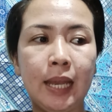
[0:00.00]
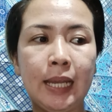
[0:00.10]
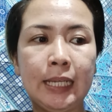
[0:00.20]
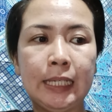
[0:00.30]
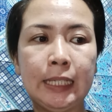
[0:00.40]

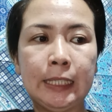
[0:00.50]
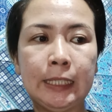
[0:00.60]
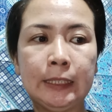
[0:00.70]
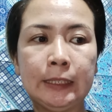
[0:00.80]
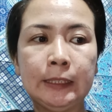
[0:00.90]

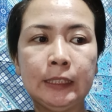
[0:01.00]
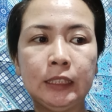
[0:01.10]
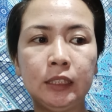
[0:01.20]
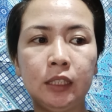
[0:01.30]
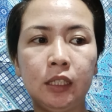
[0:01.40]
uh,
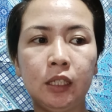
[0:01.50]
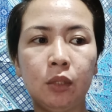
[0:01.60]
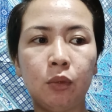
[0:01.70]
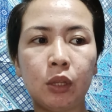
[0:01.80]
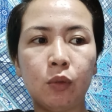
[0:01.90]

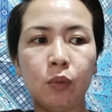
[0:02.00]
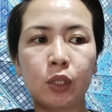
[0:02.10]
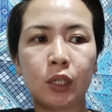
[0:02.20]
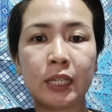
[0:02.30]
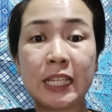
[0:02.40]
what do we
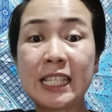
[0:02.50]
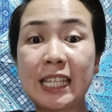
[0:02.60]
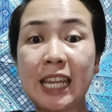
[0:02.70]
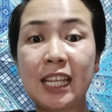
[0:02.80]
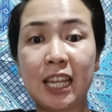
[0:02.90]
call the
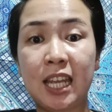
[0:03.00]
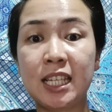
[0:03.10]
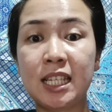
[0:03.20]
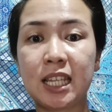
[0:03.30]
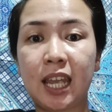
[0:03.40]

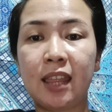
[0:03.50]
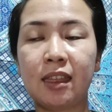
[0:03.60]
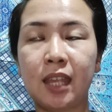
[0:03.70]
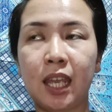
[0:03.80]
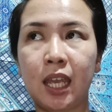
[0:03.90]
stainless
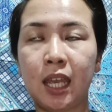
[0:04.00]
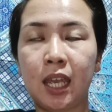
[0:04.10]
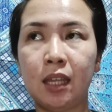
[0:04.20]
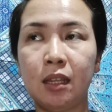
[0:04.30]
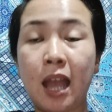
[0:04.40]
and
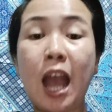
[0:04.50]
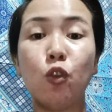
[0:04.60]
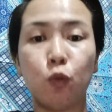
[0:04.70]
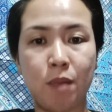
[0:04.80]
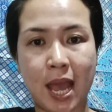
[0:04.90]
then
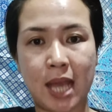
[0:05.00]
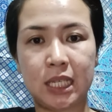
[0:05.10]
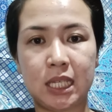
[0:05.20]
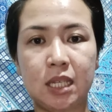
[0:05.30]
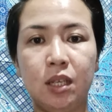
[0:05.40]
hollow
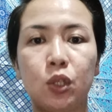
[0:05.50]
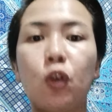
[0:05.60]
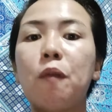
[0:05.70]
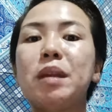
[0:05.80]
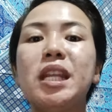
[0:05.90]
blocks.
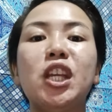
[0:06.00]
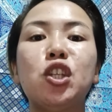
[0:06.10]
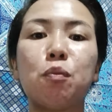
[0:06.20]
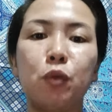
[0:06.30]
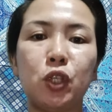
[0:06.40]
So
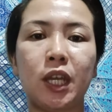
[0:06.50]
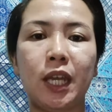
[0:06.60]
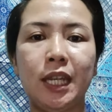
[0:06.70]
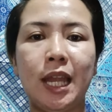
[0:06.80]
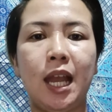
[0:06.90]
combination po siya
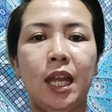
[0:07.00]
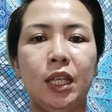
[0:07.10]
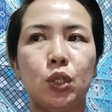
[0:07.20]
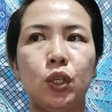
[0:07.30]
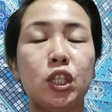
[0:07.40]

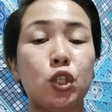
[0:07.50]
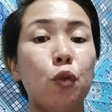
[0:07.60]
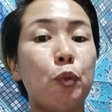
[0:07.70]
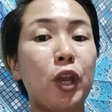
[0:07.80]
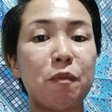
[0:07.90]
kailangan. So it's
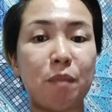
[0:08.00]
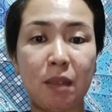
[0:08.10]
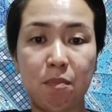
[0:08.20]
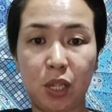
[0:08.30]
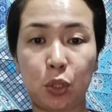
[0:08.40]
2.5
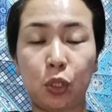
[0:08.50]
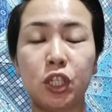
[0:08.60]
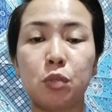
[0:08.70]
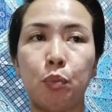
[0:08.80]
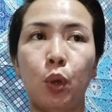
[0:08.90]

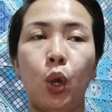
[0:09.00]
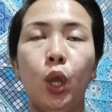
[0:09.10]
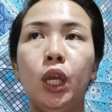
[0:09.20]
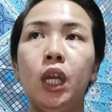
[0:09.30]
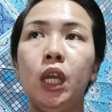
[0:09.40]
meters po
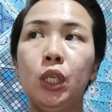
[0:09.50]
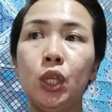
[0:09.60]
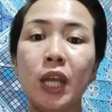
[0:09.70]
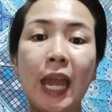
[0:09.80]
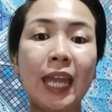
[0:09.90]

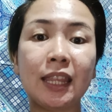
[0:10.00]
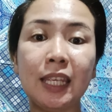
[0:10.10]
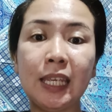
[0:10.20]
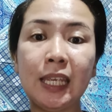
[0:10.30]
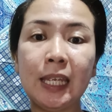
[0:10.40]
yung
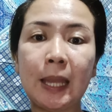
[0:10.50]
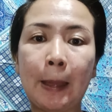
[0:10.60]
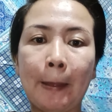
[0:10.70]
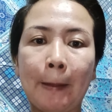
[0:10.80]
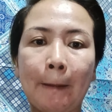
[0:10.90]
ating
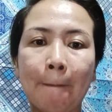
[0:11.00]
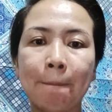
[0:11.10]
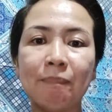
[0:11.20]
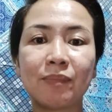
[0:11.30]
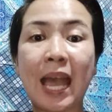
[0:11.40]

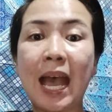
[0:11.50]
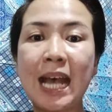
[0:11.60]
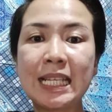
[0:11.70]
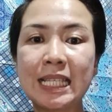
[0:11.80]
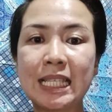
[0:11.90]
um,
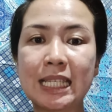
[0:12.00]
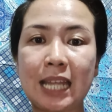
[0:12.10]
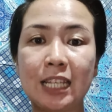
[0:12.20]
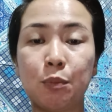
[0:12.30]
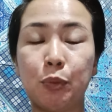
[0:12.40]
taas,
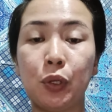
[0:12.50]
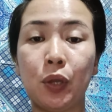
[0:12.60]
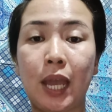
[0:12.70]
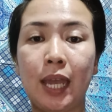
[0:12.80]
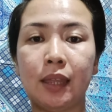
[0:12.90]
taas po
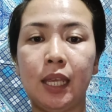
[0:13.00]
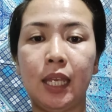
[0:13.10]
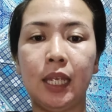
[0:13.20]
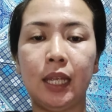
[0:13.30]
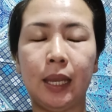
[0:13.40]
ng
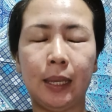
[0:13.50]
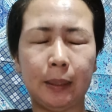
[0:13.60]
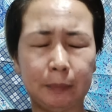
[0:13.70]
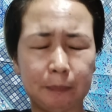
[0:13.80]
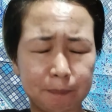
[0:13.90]
ating
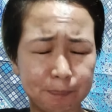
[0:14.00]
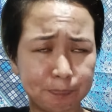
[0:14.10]
um,